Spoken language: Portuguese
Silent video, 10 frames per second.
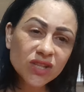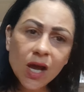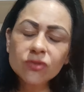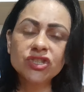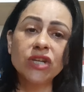
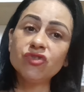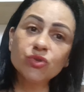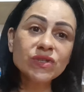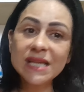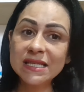Não, gente,
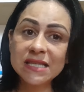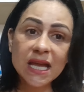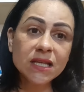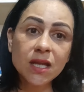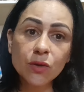o Zezé
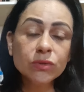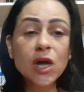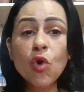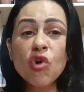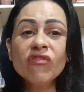e eu
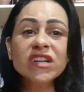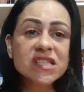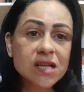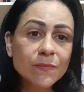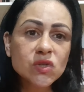não
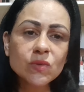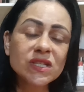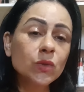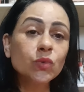conversamos com o Zilu,